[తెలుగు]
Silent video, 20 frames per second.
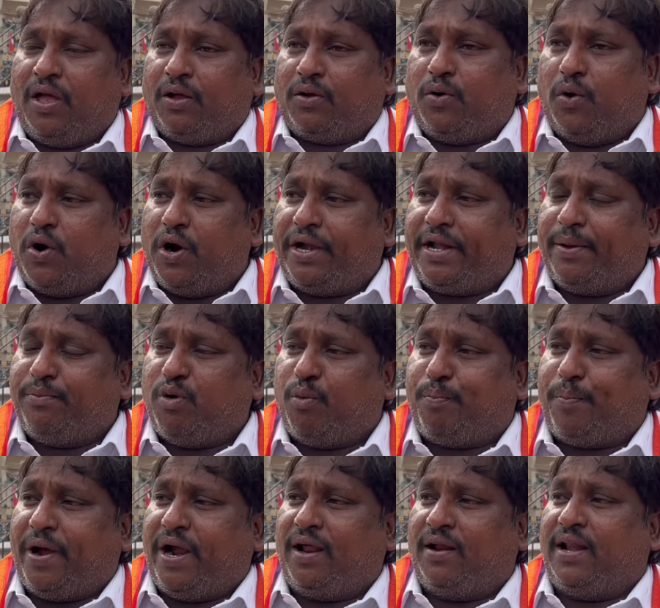కోటి
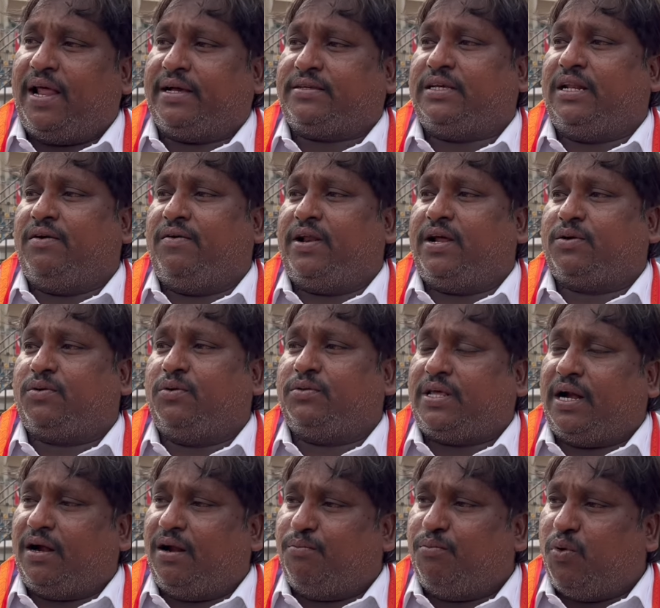ముప్పై ఏడు లక్షల వరకు
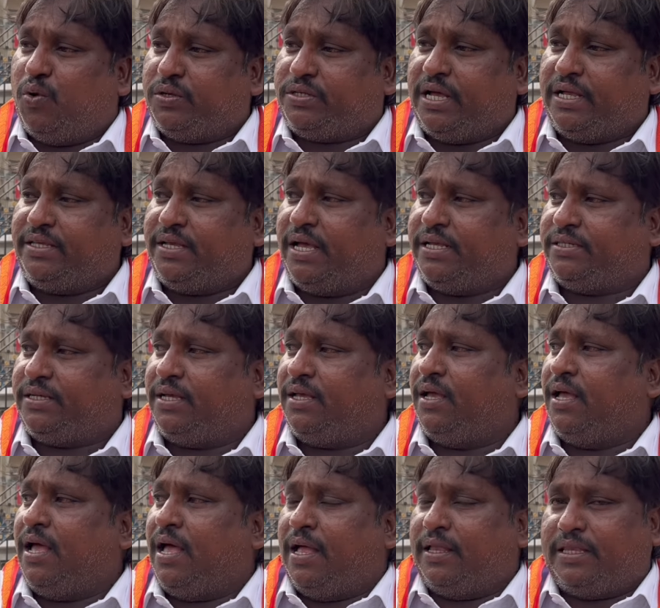తనను మోసం చేసి
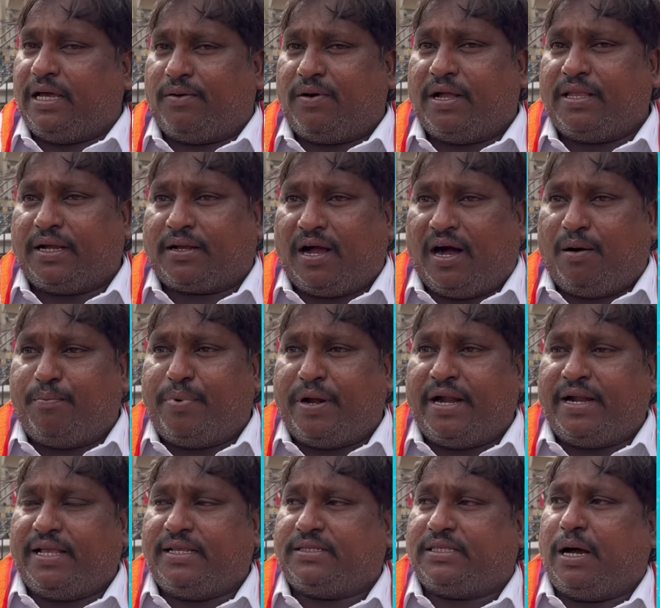తర్వాత
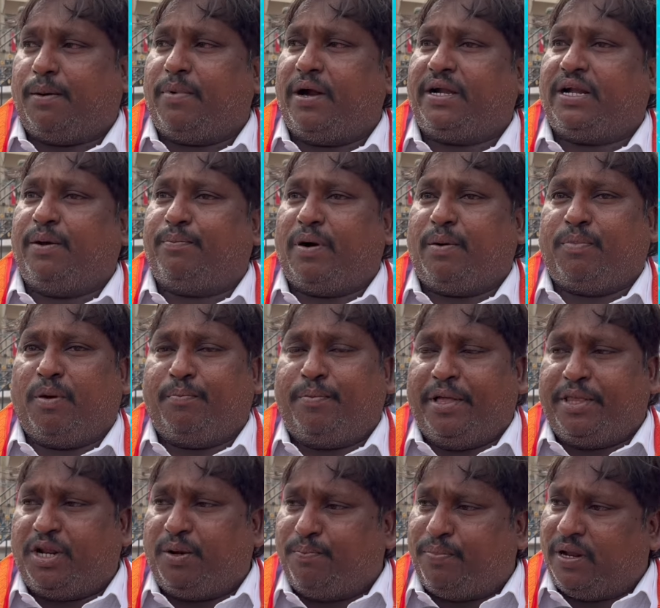కాంప్లైంట్ ఇస్తామంటే పాపం
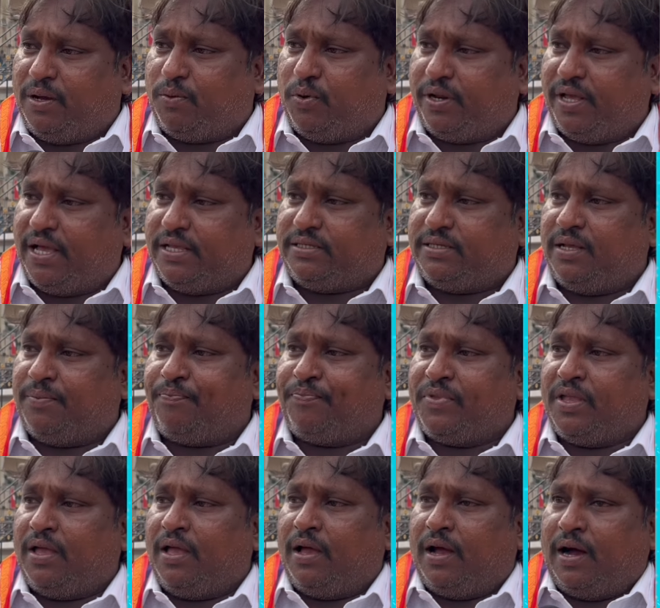బెదిరింపులకు గురి చేసి
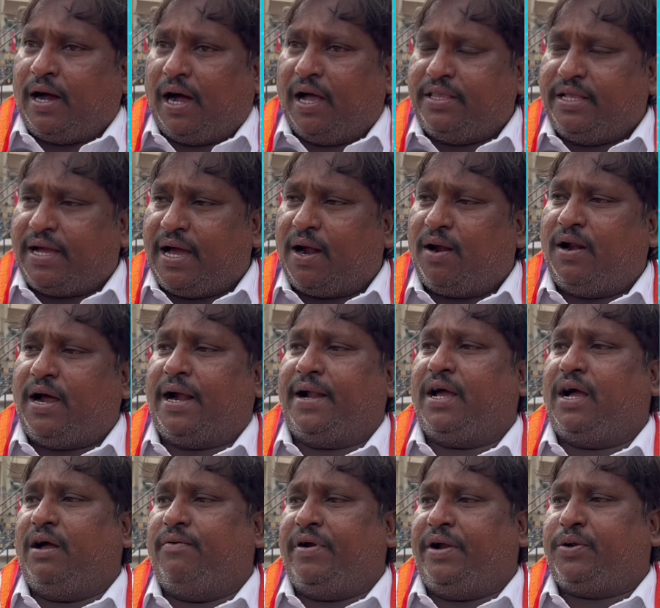అధికారులను
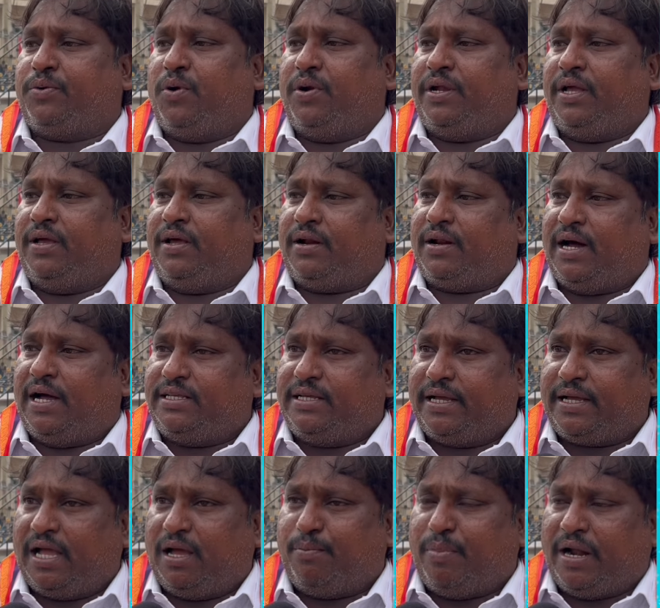అండగా పెట్టుకొని
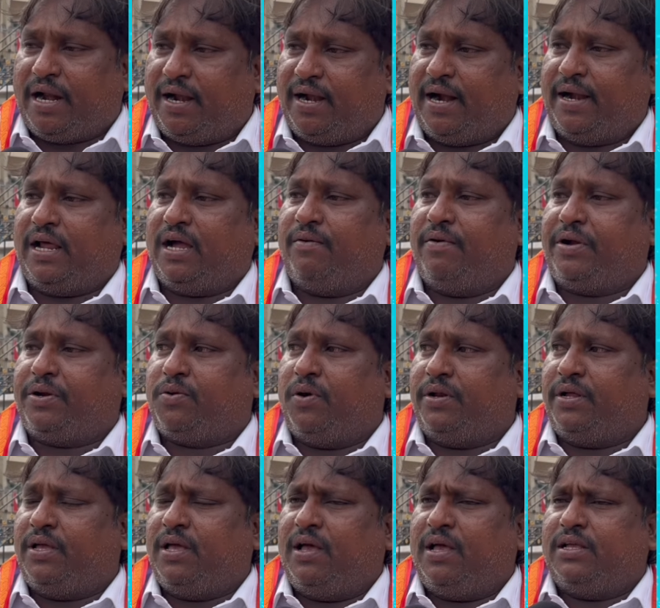రాజకీయ బలాన్ని అండగా
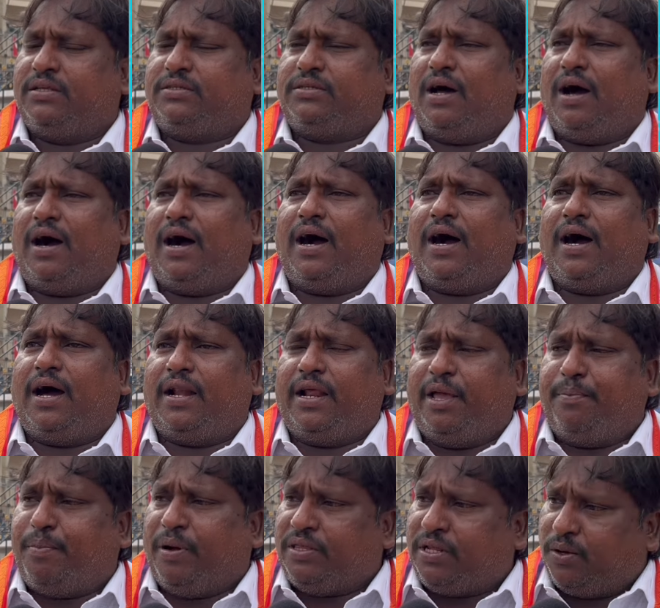పెట్టుకొని చాలా
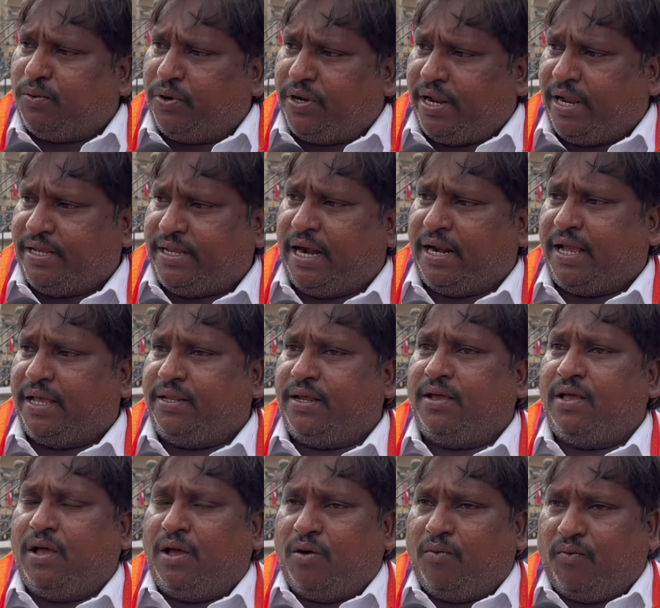ఇబ్బందులు గురి చేయడం జరిగింది
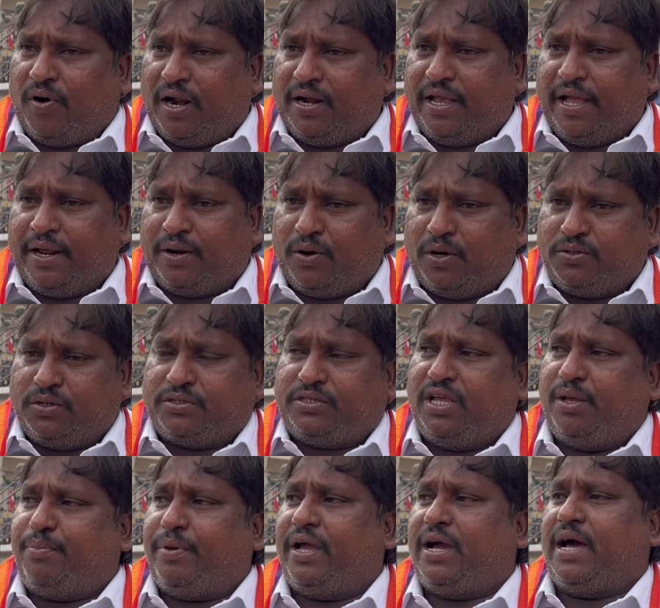వాళ్ళు ఈరోజు
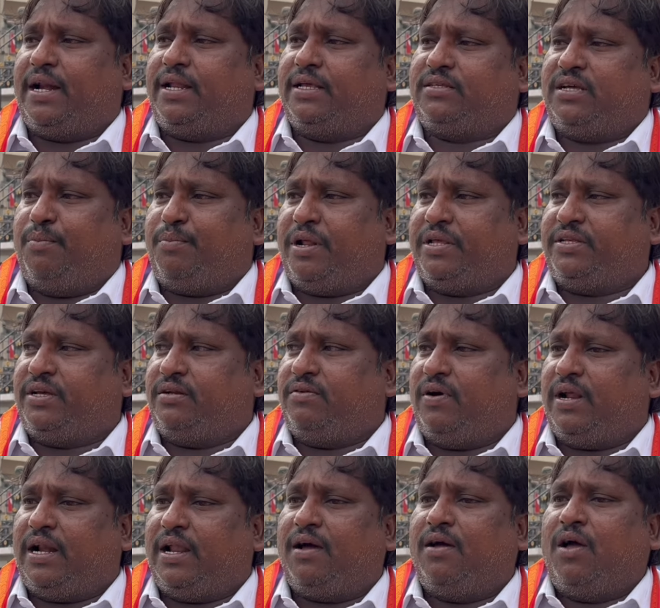సిపి గారిని సంప్రదించడం
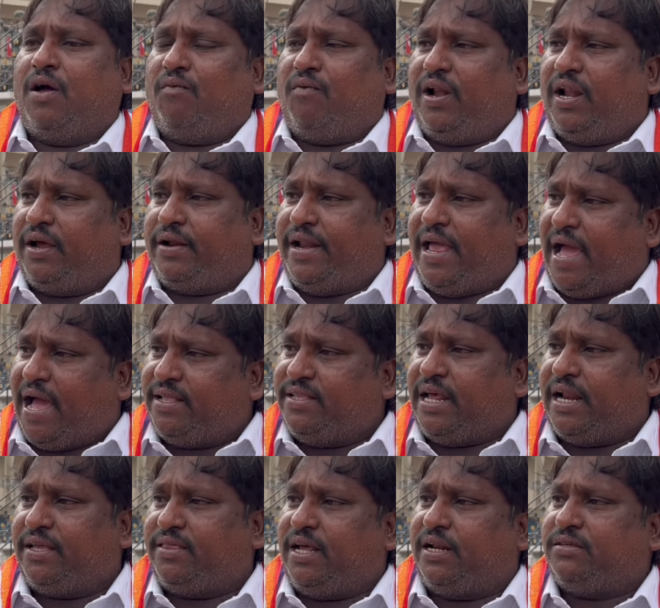వల్ల వాళ్ళకి న్యాయం
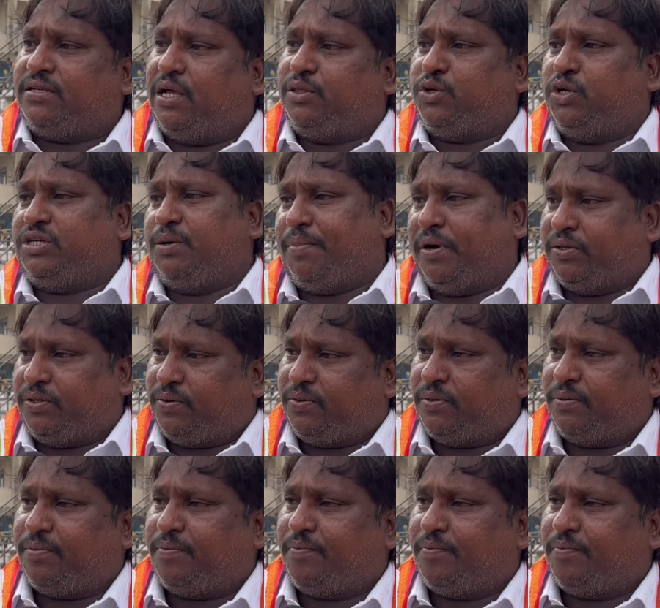జరిగిందని సంతోషపడుతారు